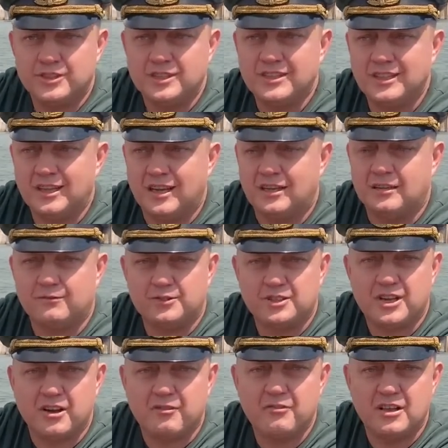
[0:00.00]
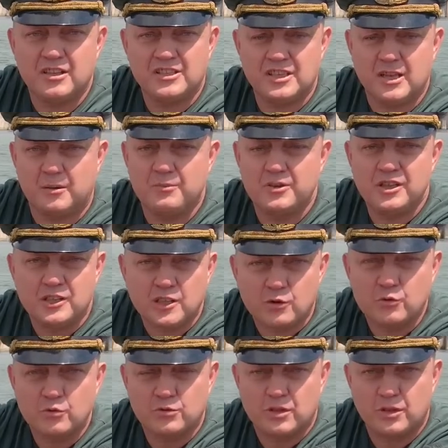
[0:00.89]
всегда вскрывал самые
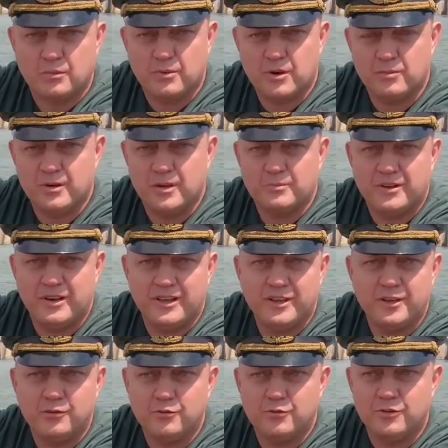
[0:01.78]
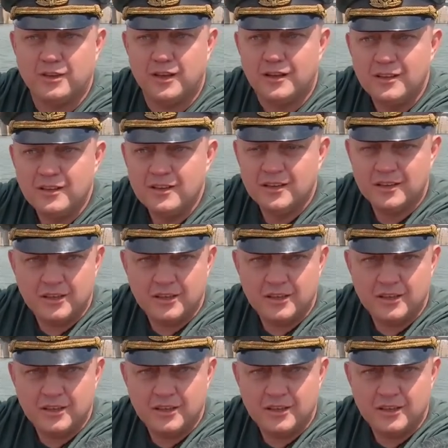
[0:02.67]
трудные проблемы региона,